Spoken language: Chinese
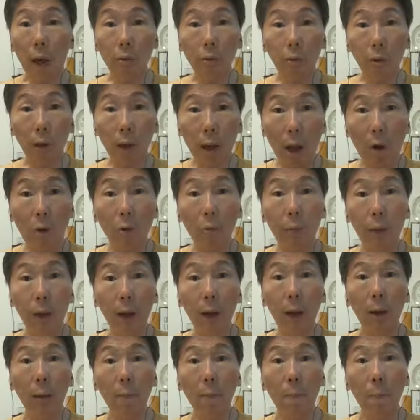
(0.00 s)
大陆的老
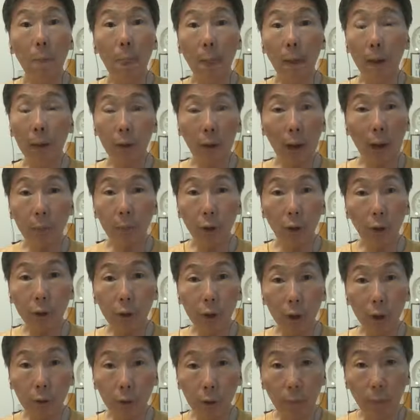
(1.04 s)
兵。他们都
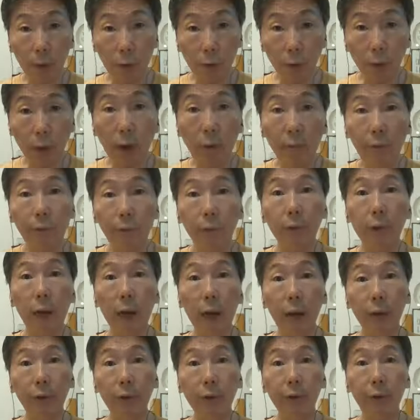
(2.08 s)
知道怎么去应付这
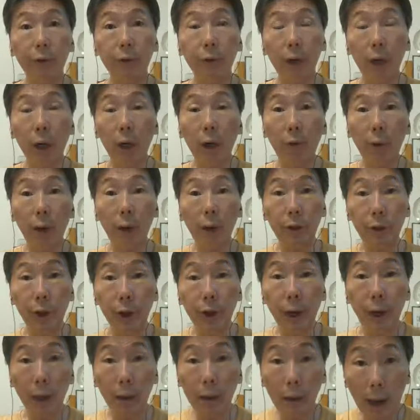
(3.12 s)
样的事情，因为
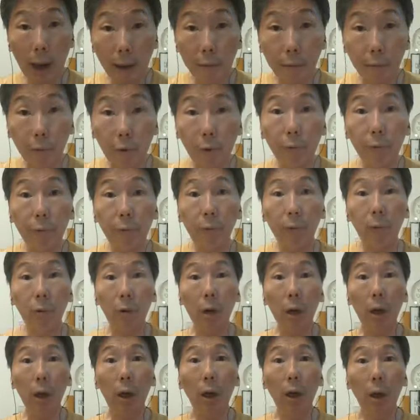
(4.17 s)
经验太丰富
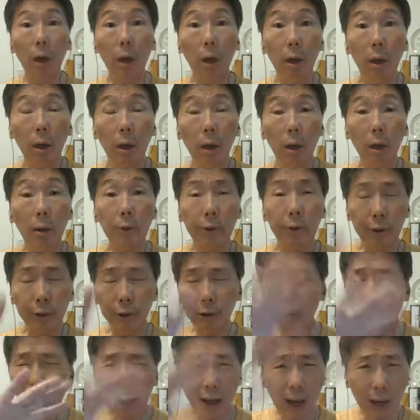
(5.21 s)
了，
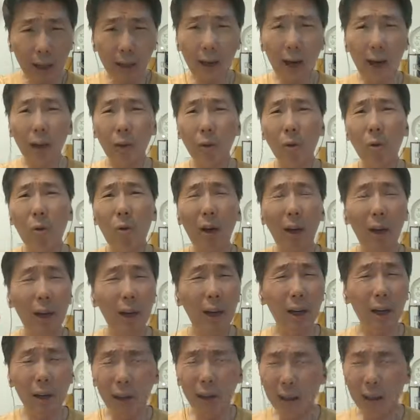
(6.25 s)
死人看太多了。
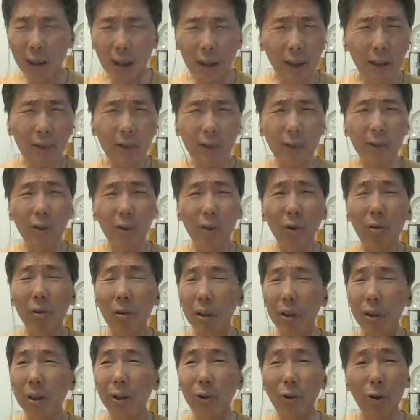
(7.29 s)
那个那个一死
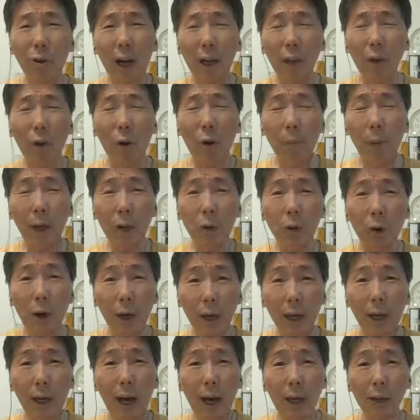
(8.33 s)
就你去看《投名
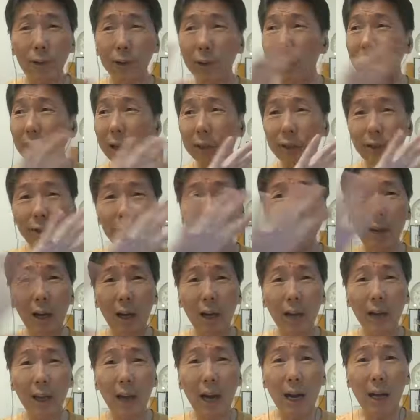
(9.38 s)
状》，一开始的那个死
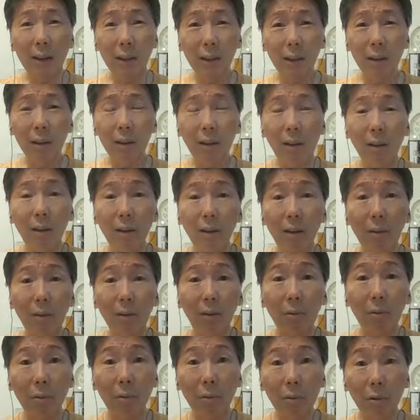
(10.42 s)
伤的样子，
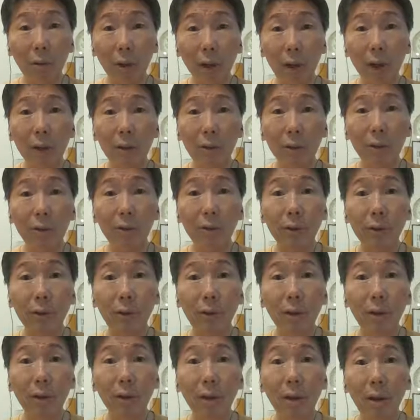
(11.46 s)
只不过那个时候
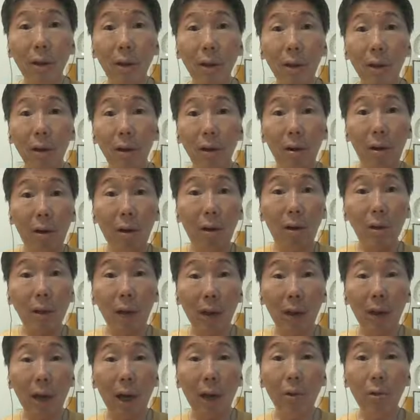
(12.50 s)
是哦，
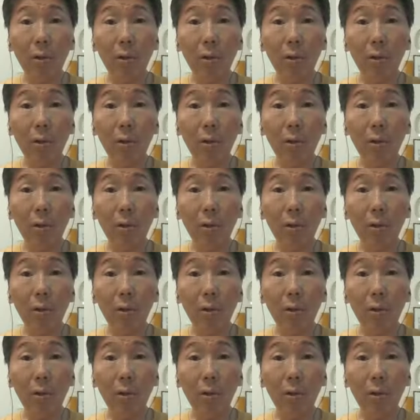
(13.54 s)
大